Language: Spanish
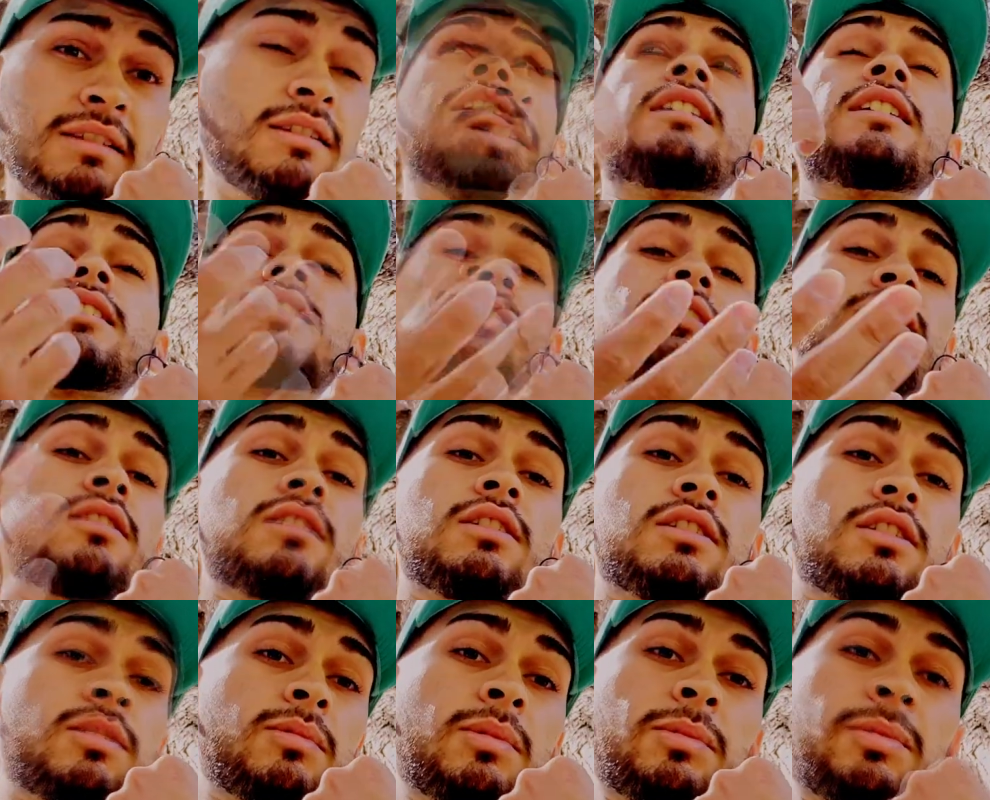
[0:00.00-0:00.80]
El día
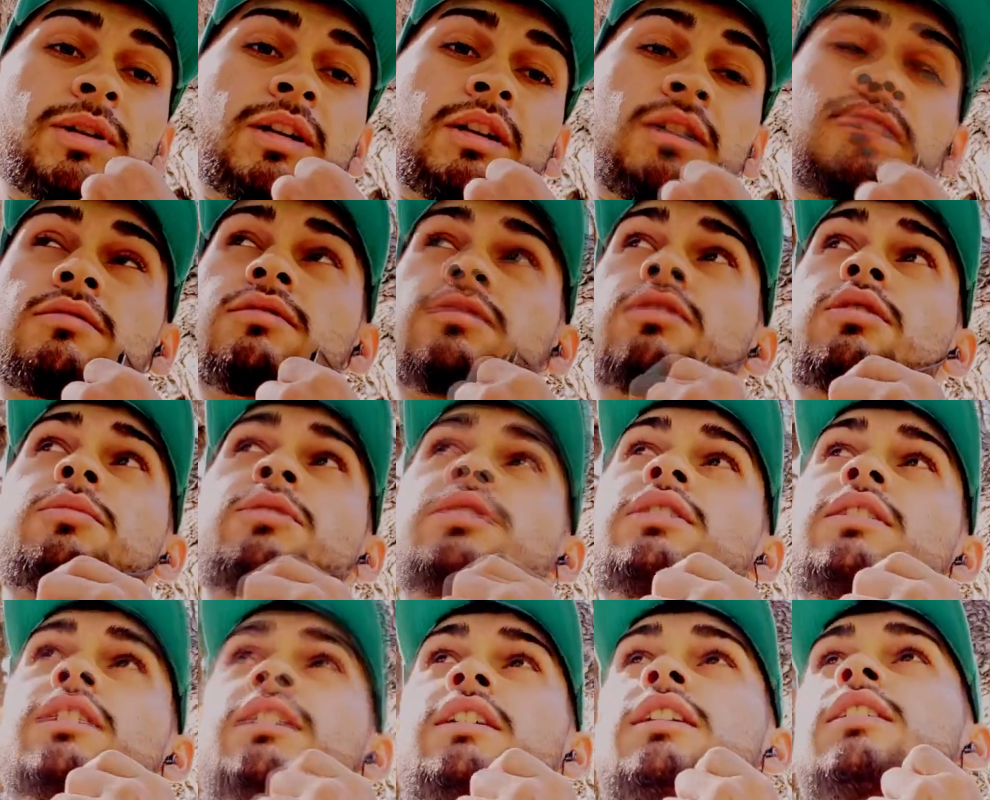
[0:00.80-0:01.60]
siguiente ya me operaron, ya me
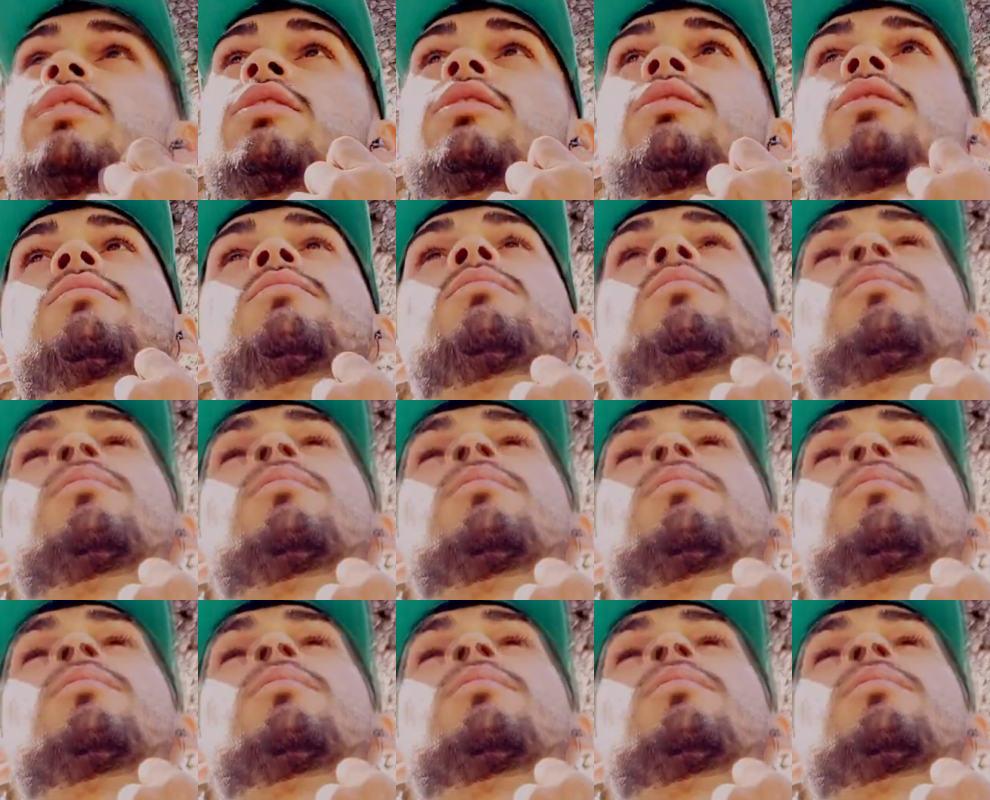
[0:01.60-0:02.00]
internaron.